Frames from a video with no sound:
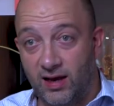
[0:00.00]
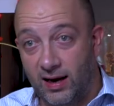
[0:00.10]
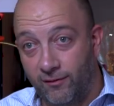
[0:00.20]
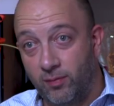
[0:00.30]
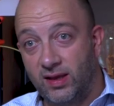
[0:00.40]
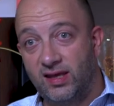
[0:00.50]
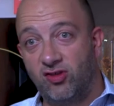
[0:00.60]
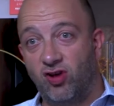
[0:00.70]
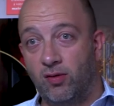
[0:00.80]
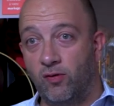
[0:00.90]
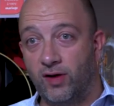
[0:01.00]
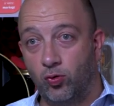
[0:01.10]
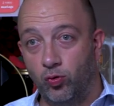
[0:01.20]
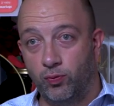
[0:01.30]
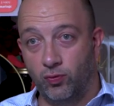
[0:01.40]
via l'informatique chez Emova
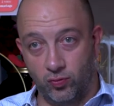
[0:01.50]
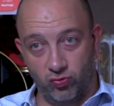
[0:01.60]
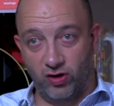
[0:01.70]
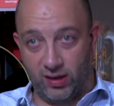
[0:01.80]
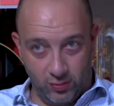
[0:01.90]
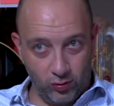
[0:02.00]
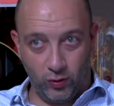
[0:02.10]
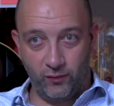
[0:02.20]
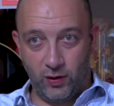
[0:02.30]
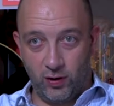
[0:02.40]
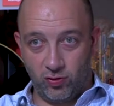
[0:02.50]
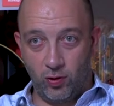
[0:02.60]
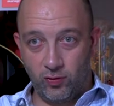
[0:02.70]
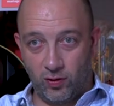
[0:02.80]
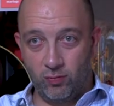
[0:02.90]
Group. Donc on gère encore une fois
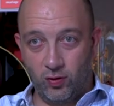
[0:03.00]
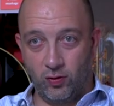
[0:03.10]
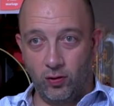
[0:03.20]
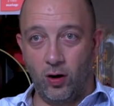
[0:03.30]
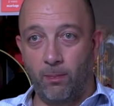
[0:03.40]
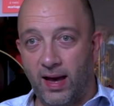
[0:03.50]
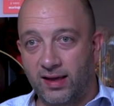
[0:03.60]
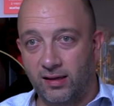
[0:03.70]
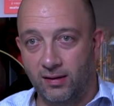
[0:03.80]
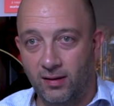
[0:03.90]
l'ensemble de, leur parc